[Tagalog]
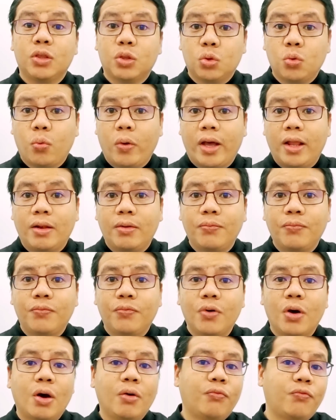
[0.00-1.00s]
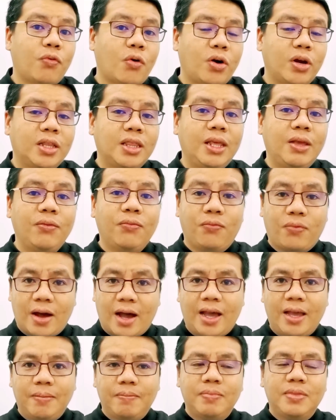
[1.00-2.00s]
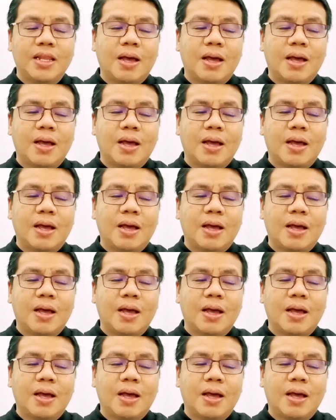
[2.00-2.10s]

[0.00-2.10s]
12.45.